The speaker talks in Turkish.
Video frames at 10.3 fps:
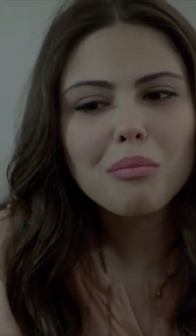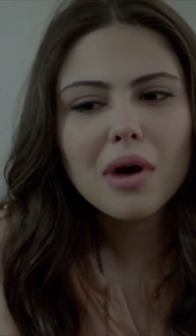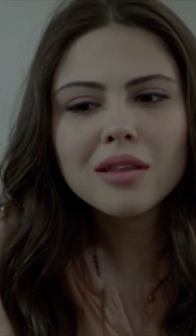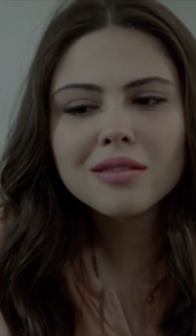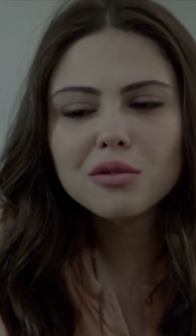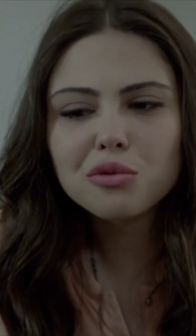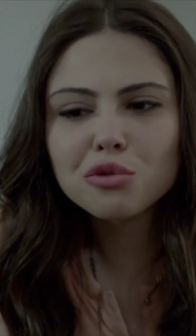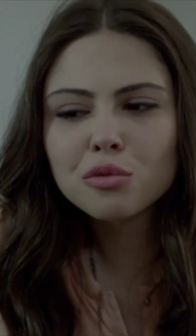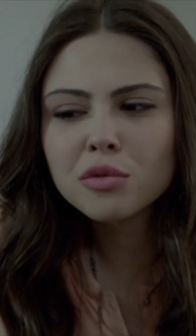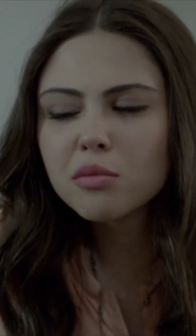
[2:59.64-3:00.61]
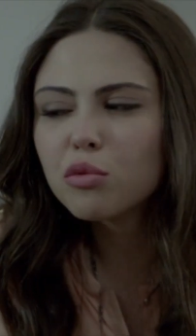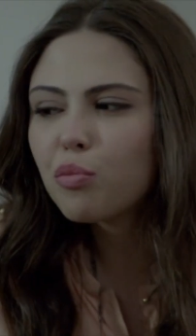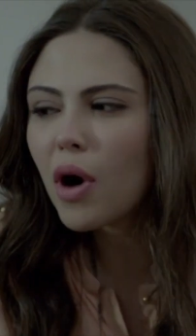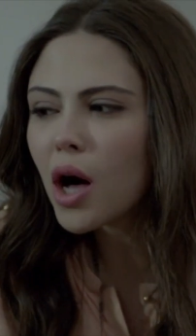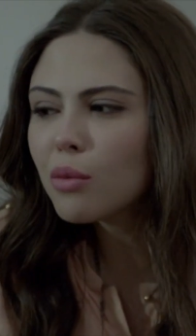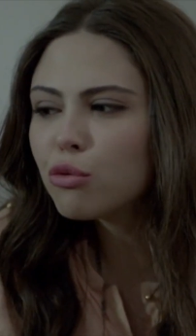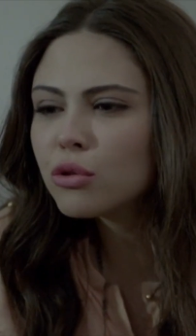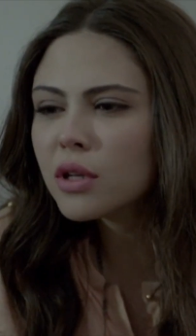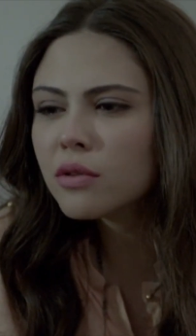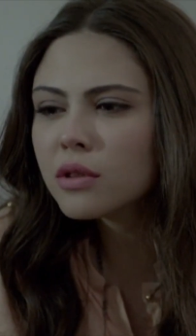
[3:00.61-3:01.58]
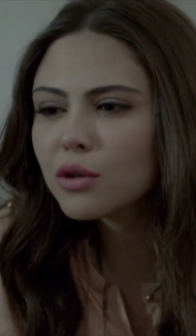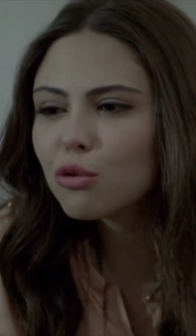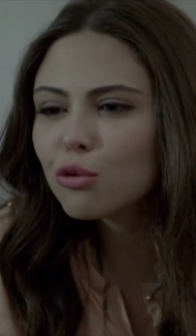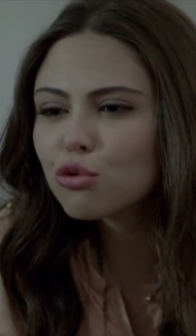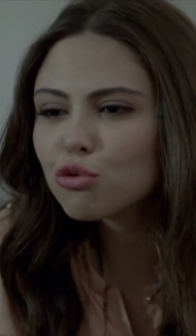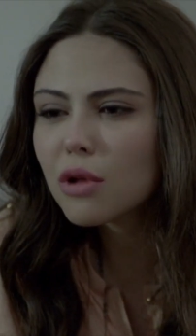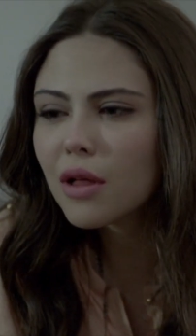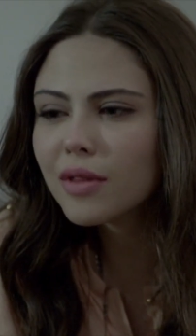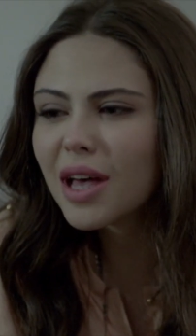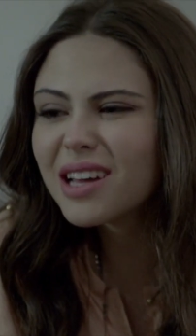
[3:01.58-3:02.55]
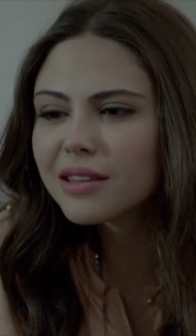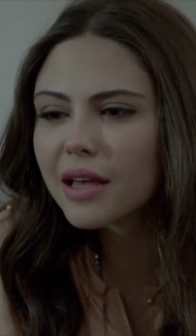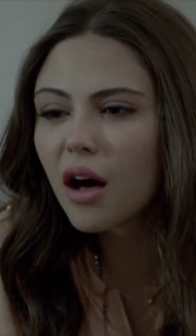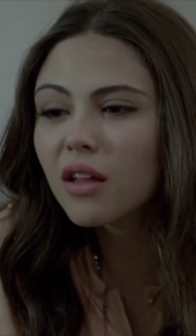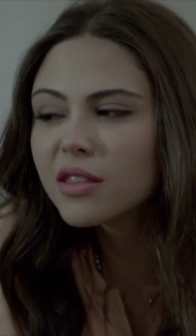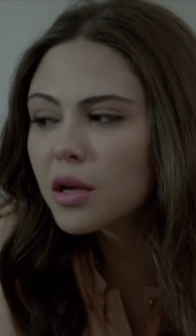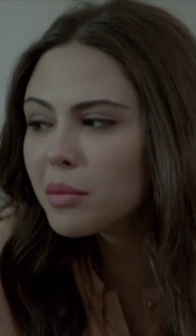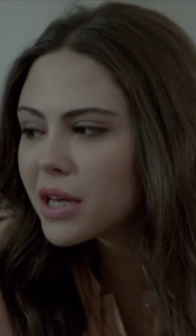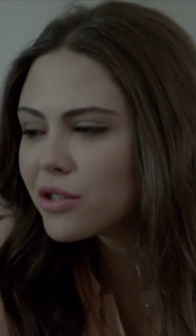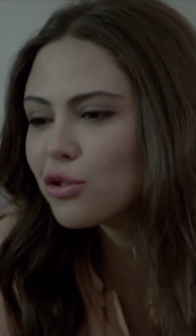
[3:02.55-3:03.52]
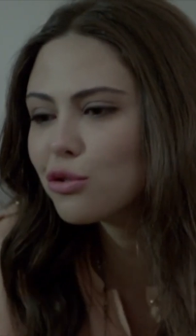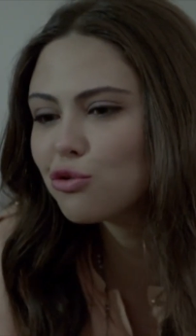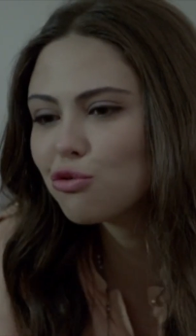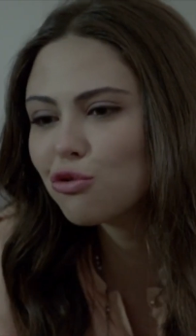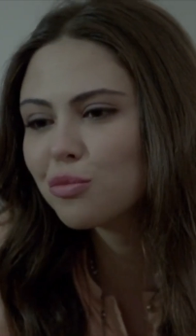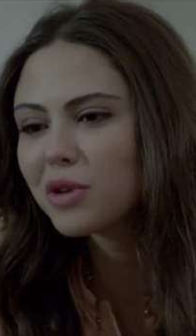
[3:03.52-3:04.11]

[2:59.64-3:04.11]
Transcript: Ben de diyorum ki bu Babür'ün evinde konuşulanlar ne? Anlamaya çalışıyorum